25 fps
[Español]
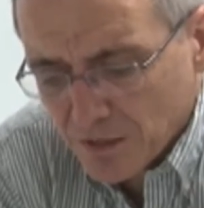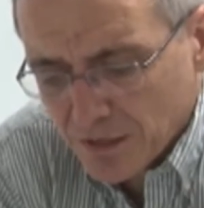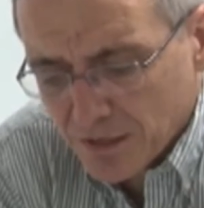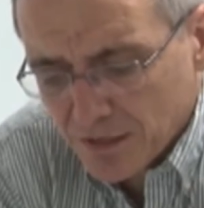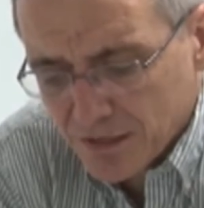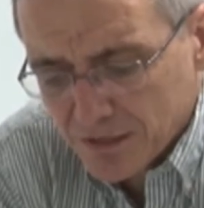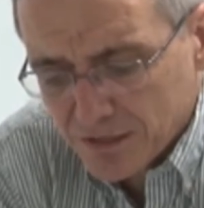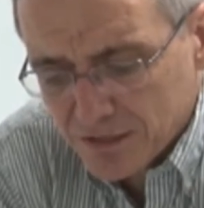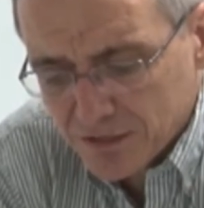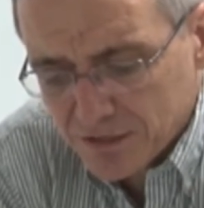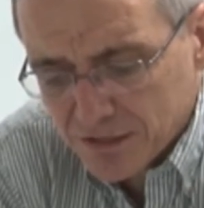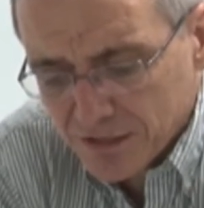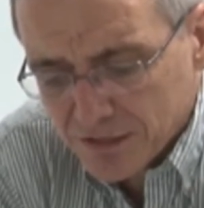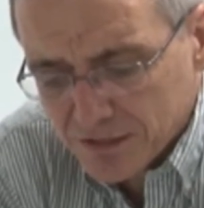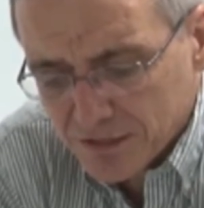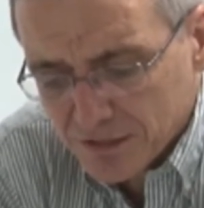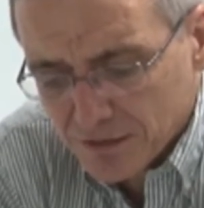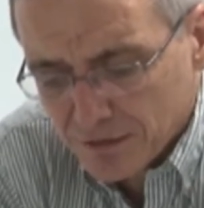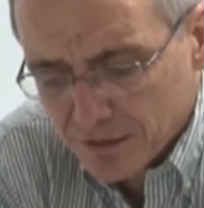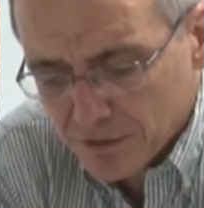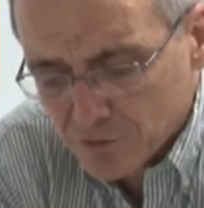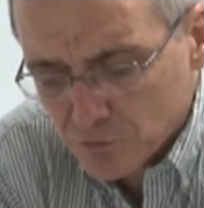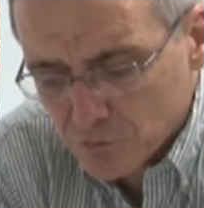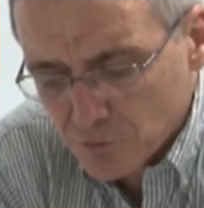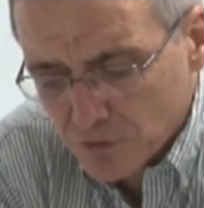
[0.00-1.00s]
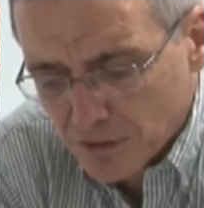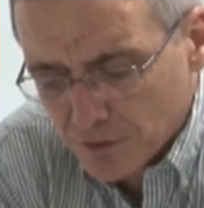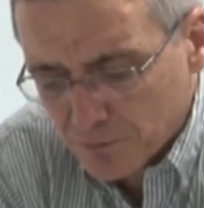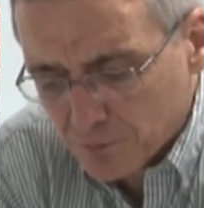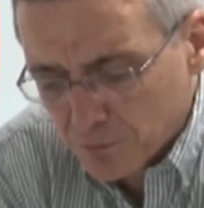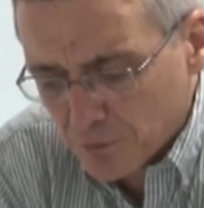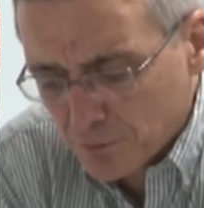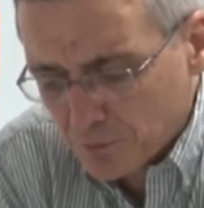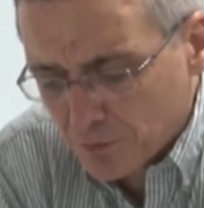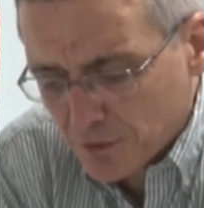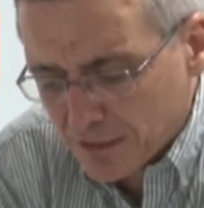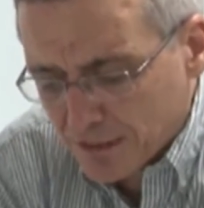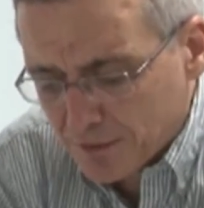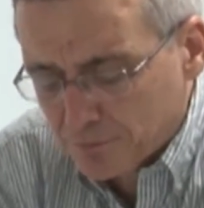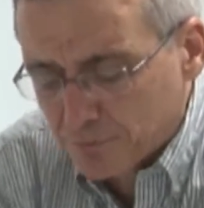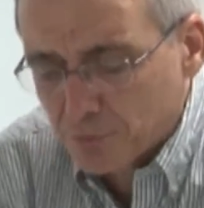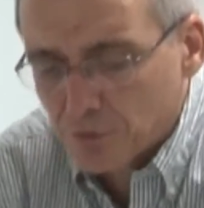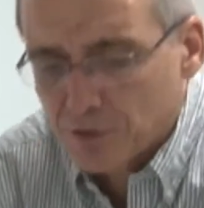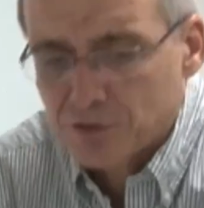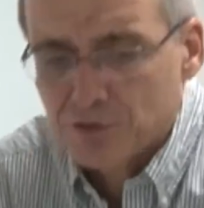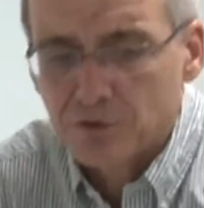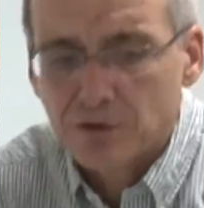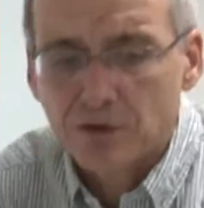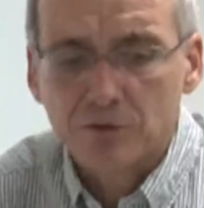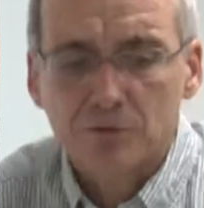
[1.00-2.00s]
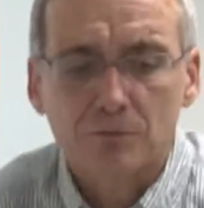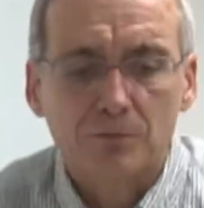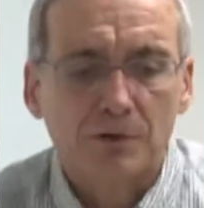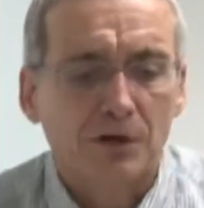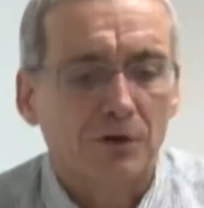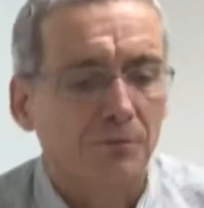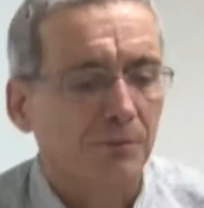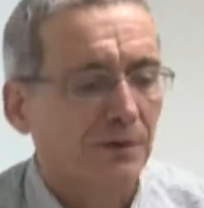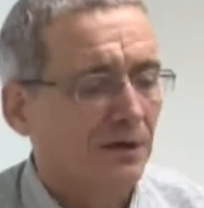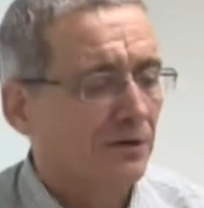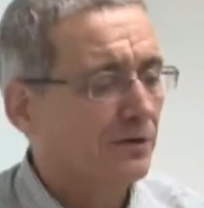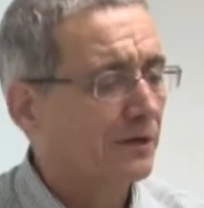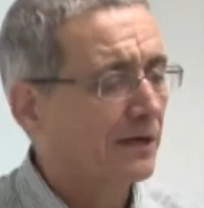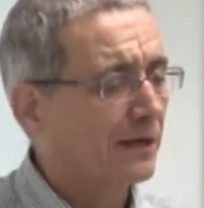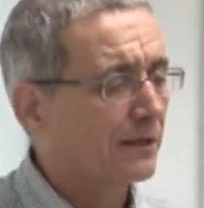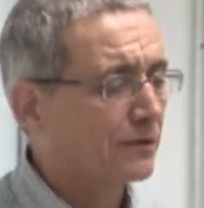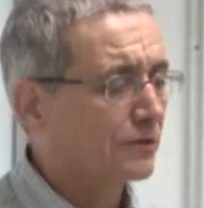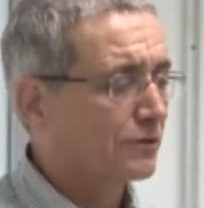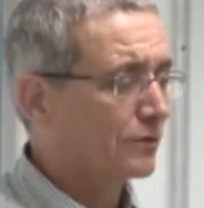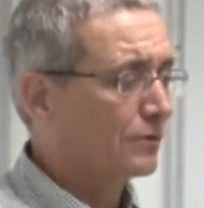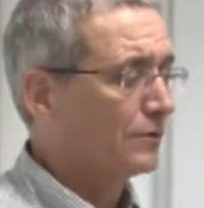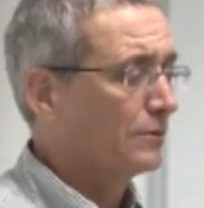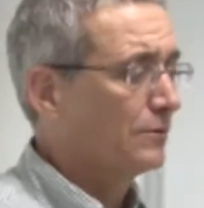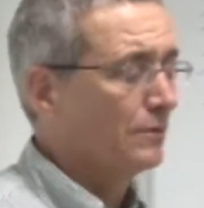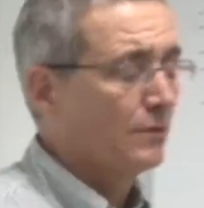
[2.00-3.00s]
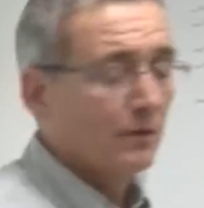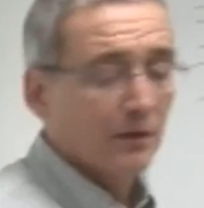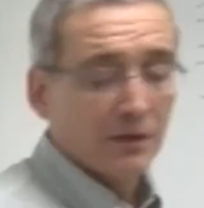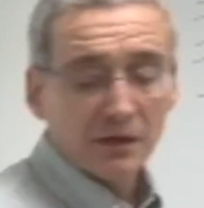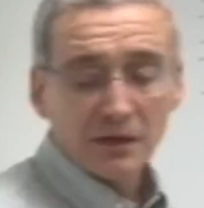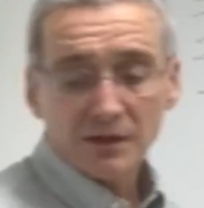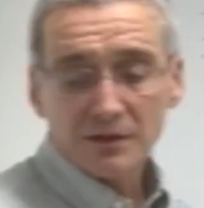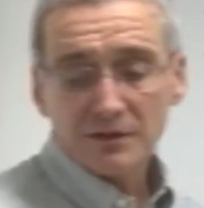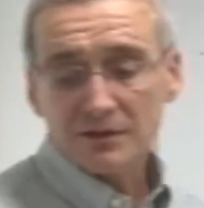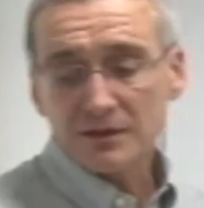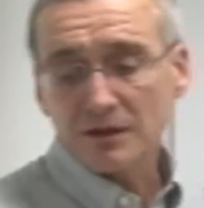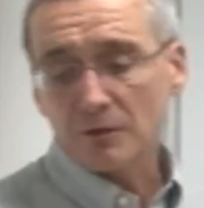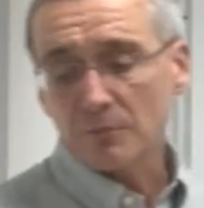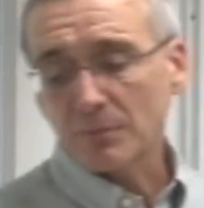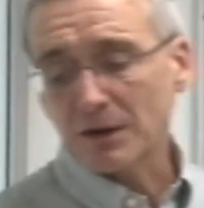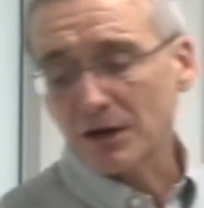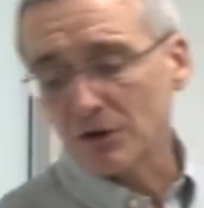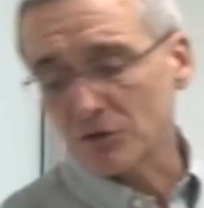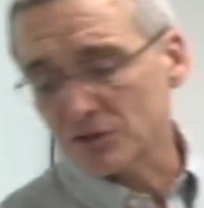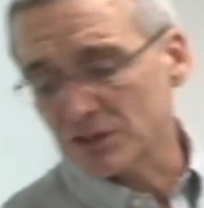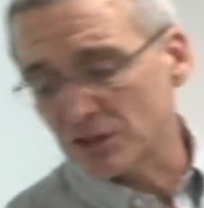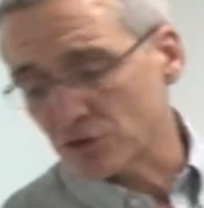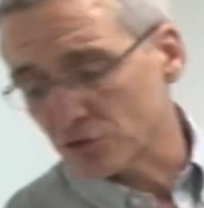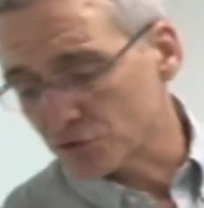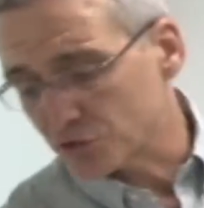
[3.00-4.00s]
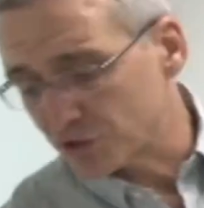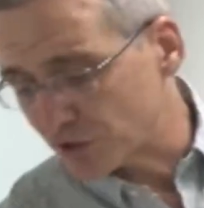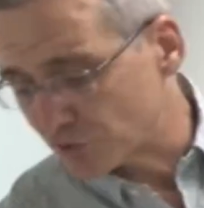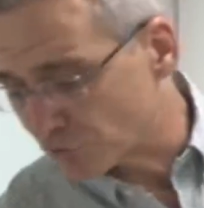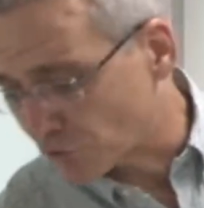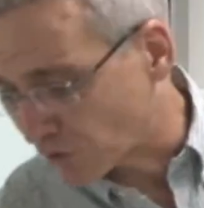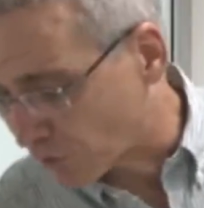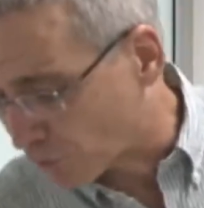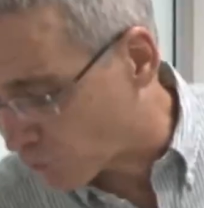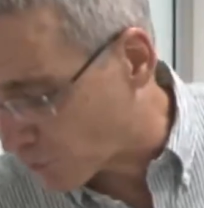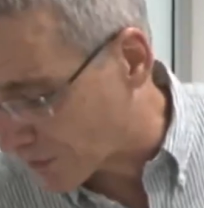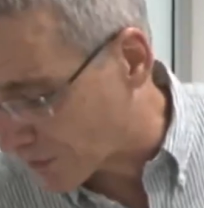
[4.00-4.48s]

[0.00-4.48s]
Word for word: resistencia vascular pulmonar, por eso dan un valor más alto, dan un valor de 200 a